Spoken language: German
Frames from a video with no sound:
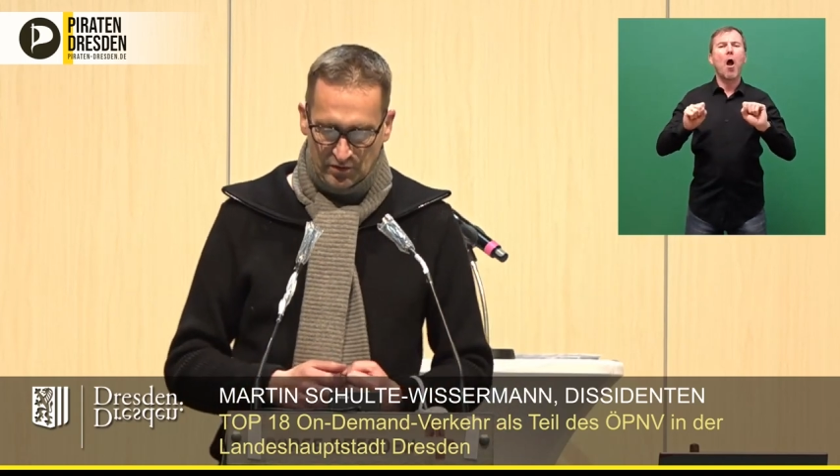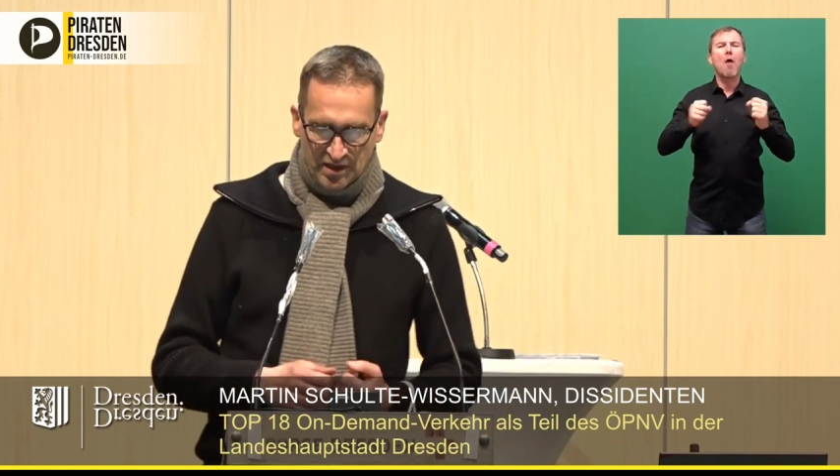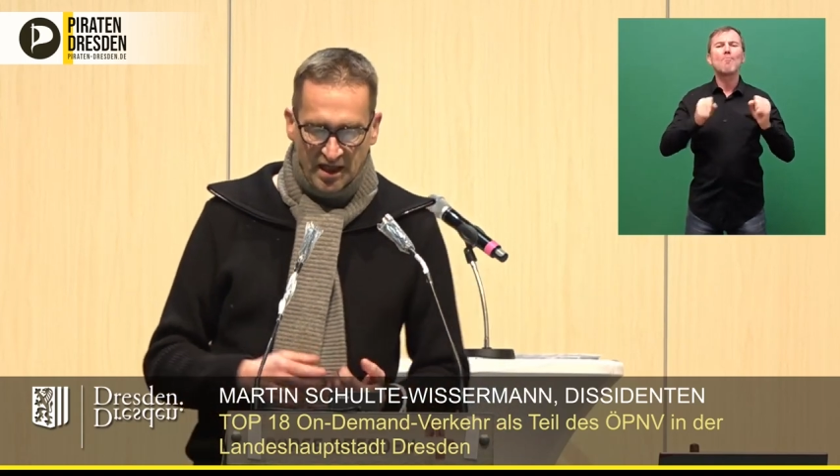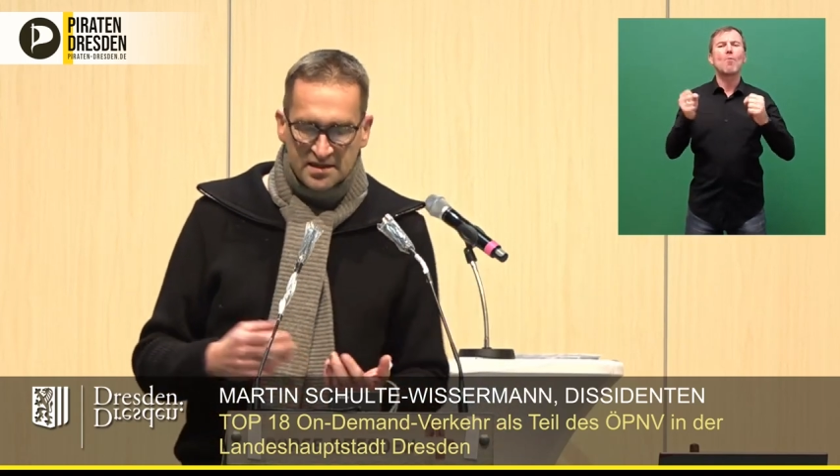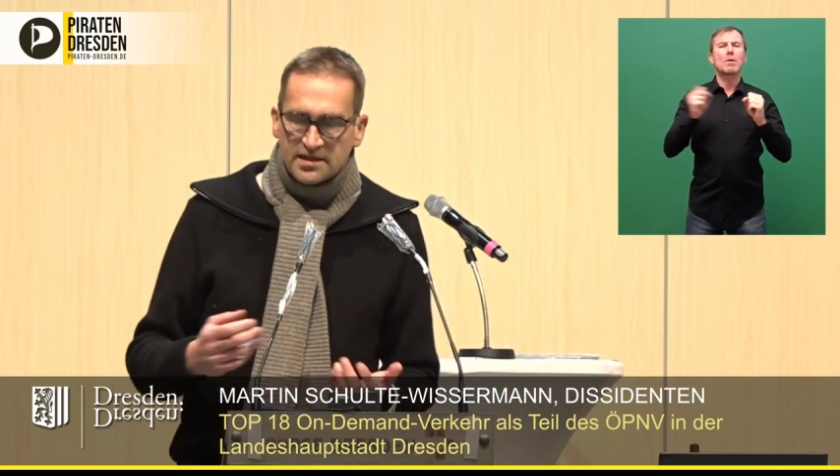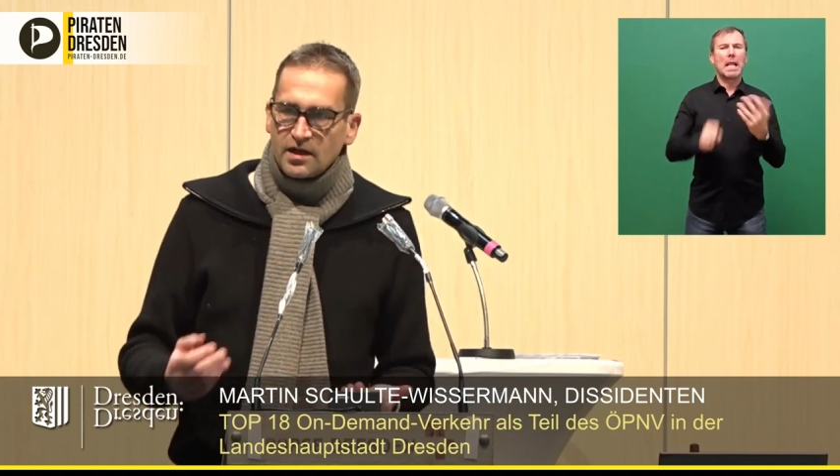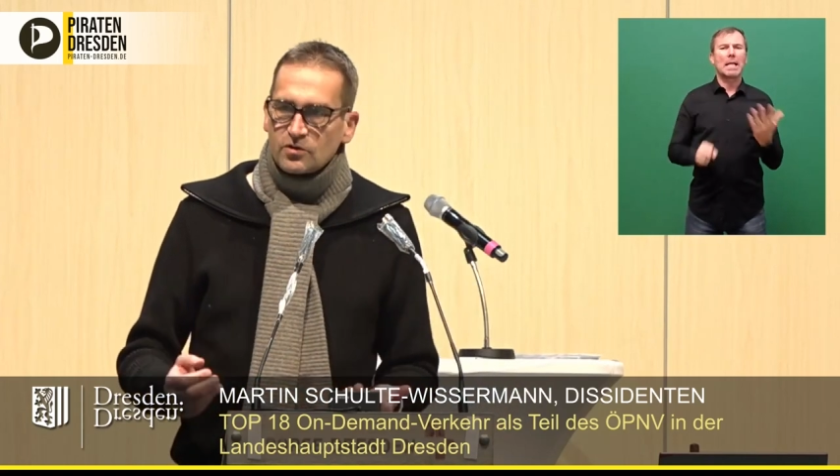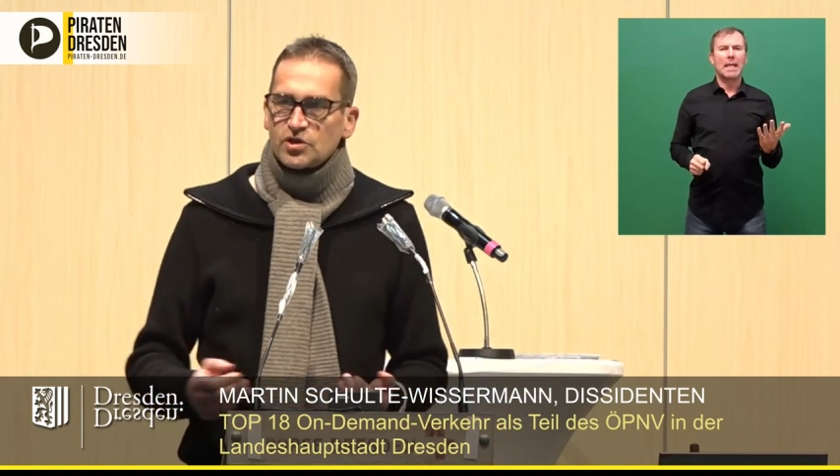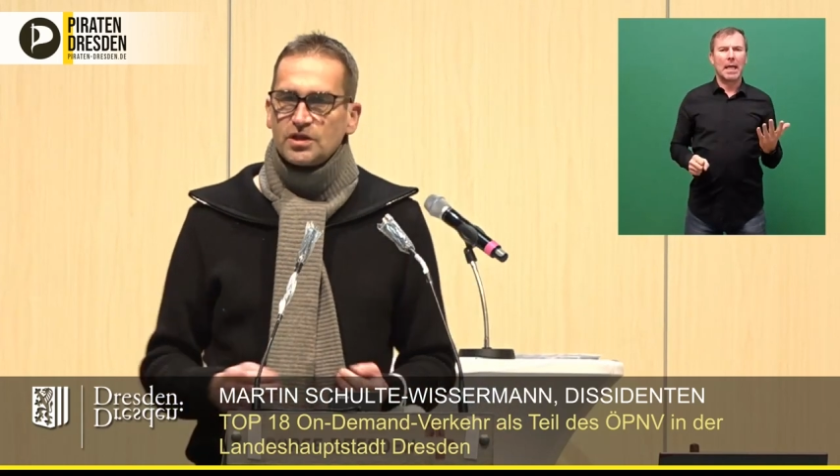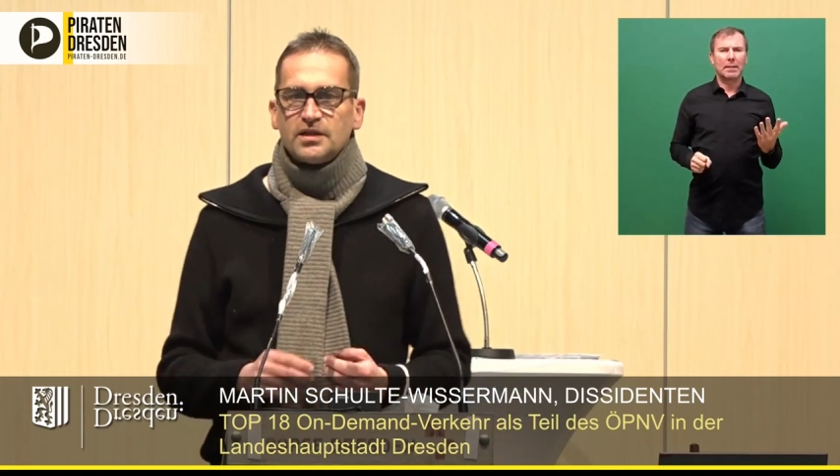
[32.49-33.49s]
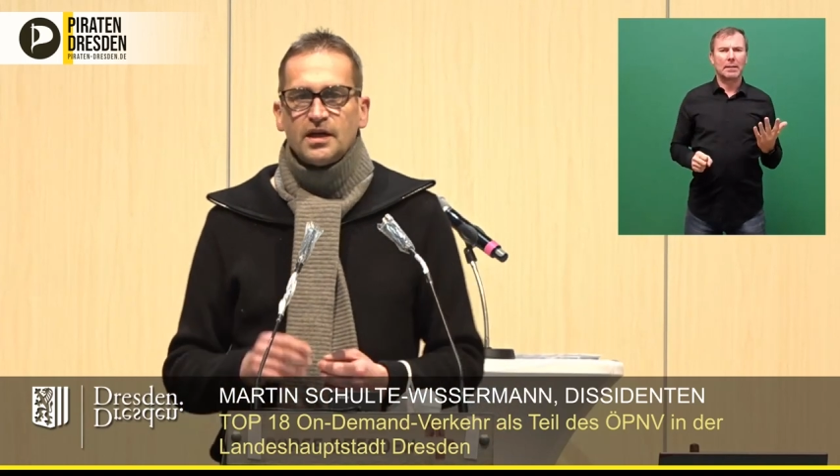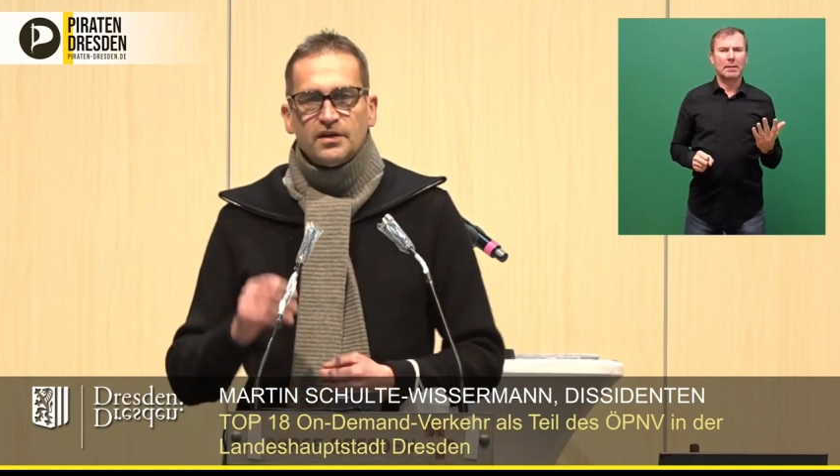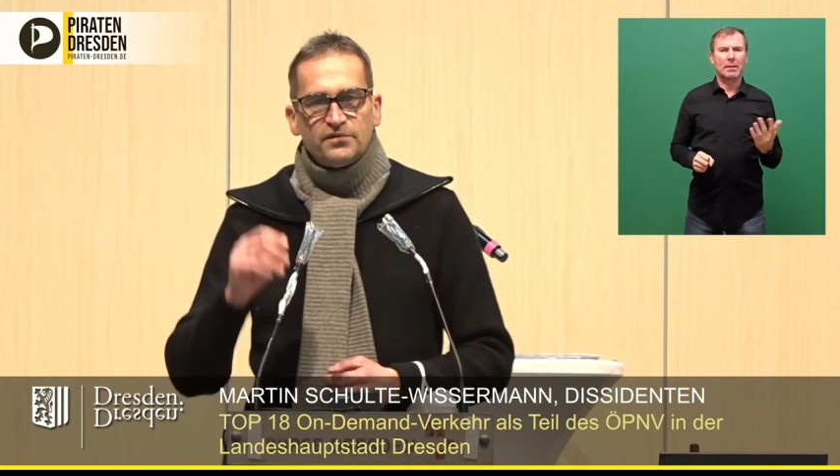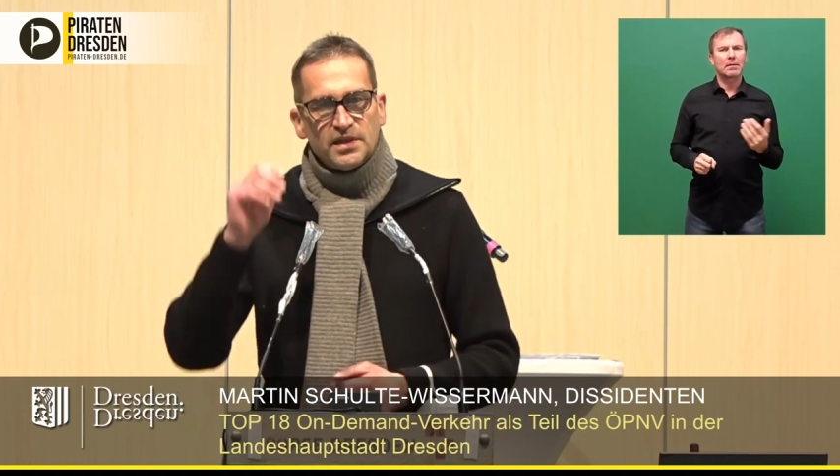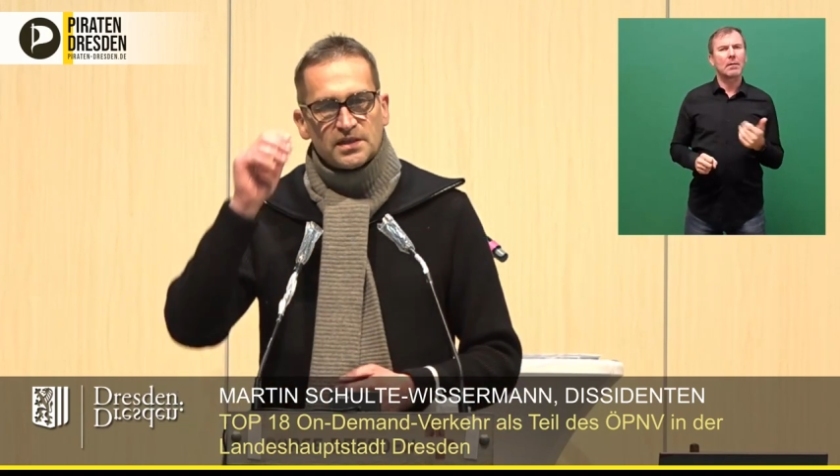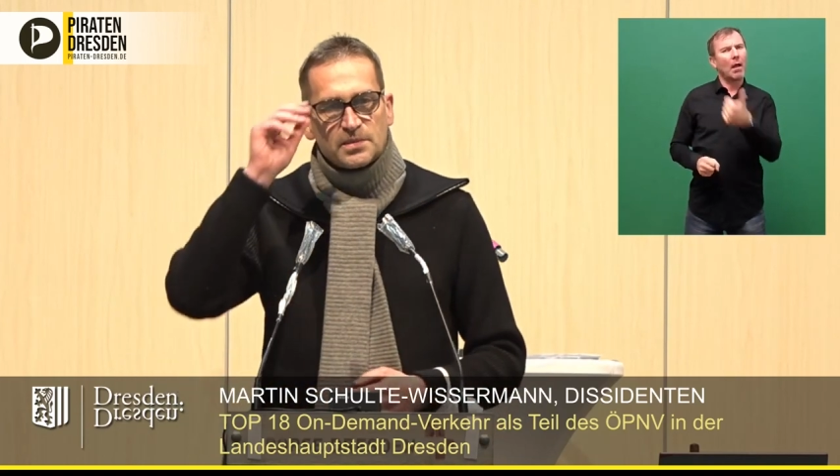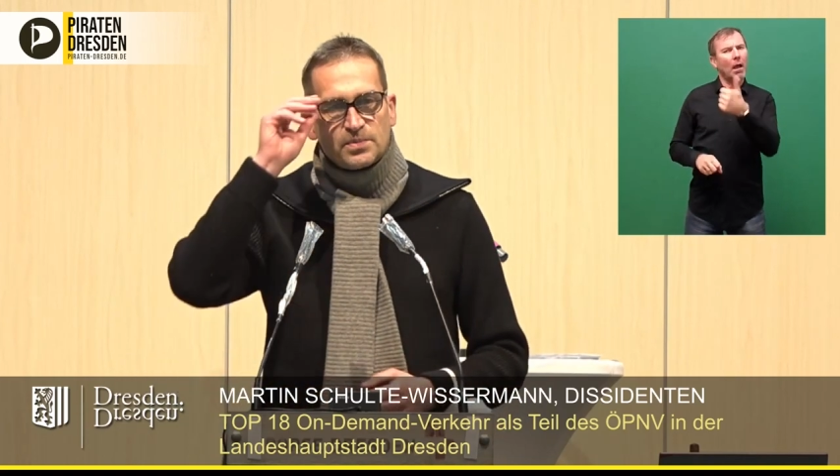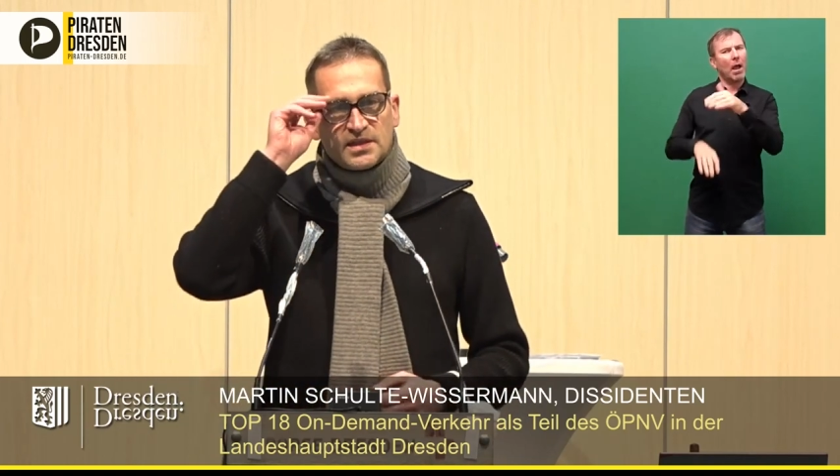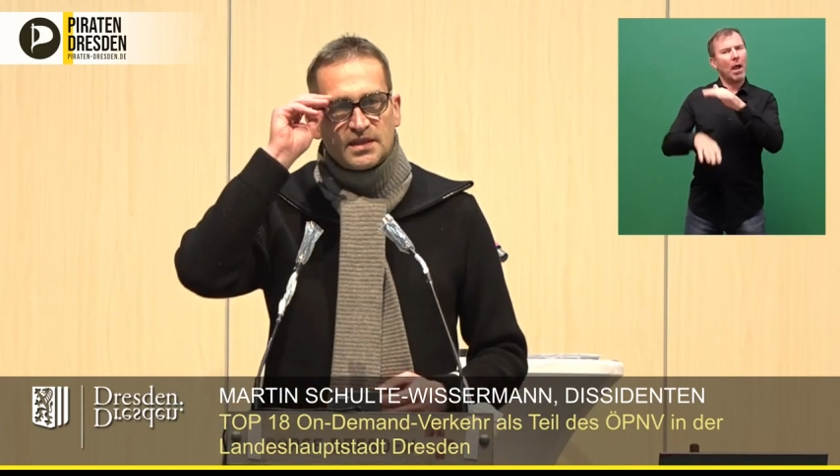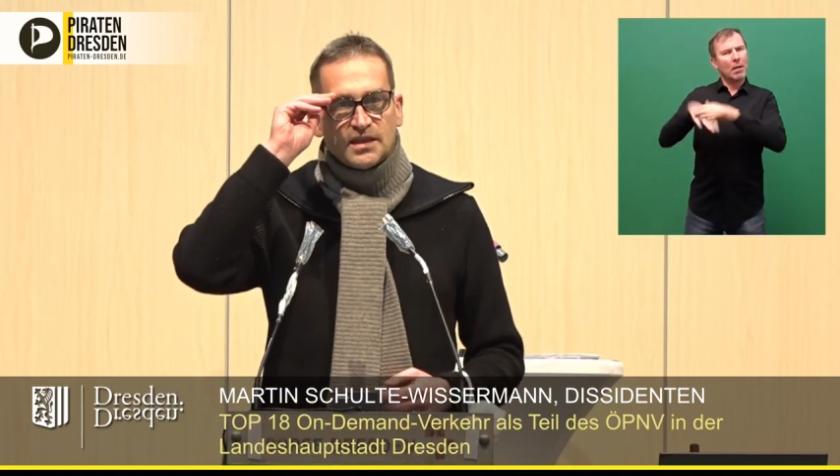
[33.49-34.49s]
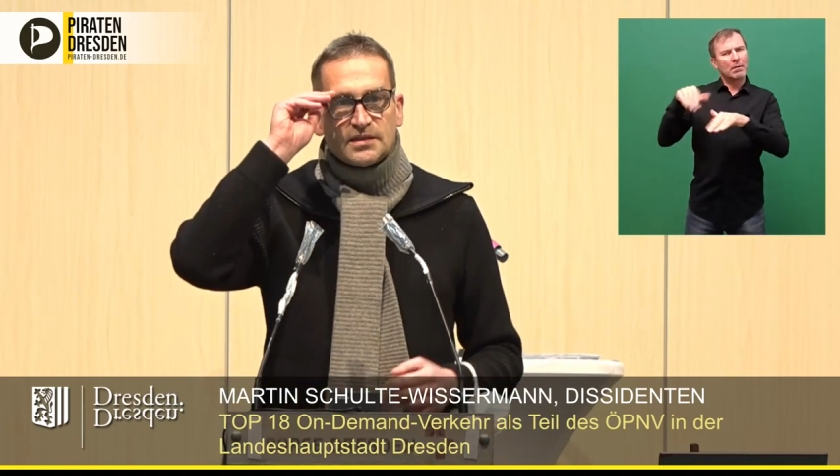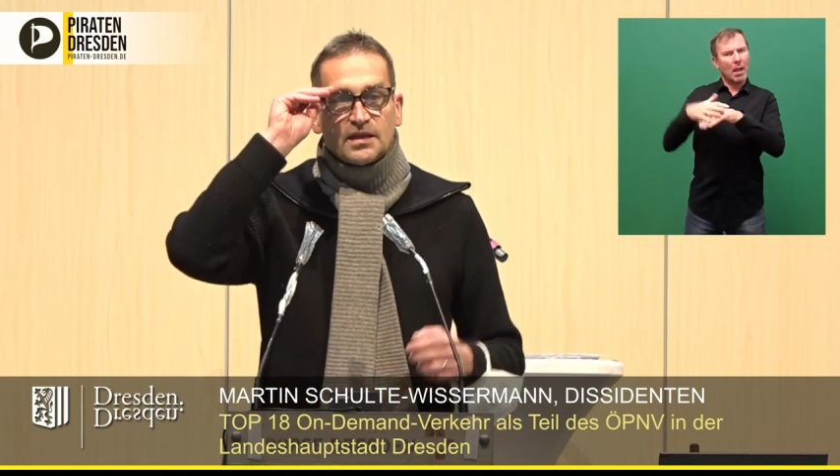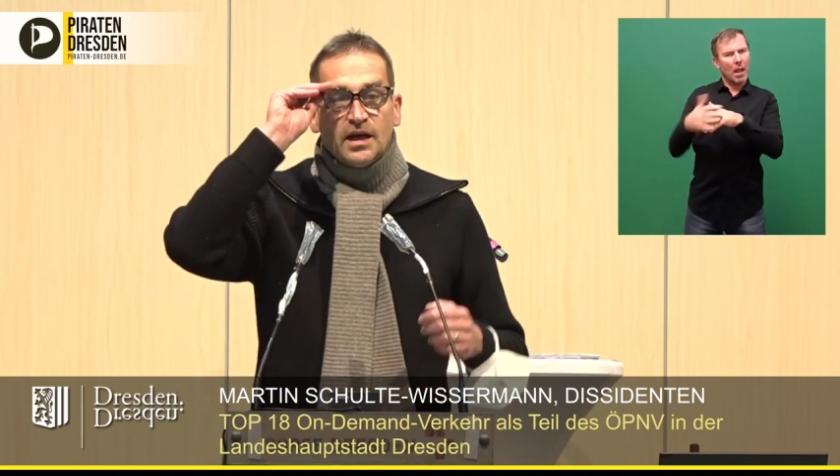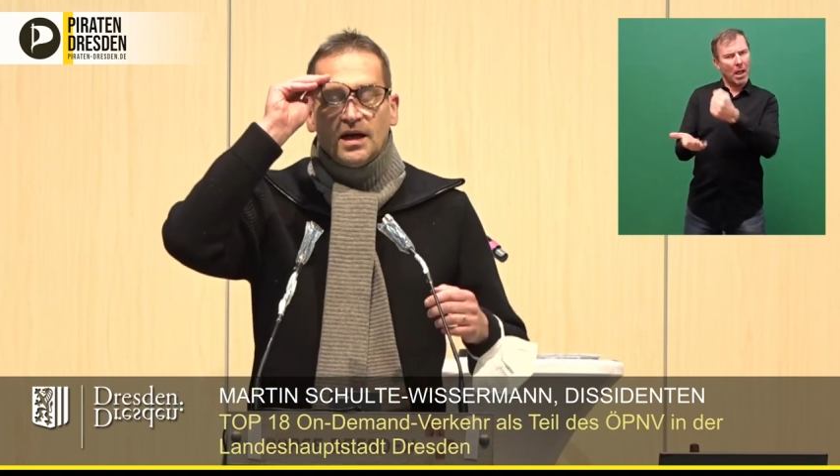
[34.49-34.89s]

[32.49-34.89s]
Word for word: Und da ist ja auch schon vieles passiert.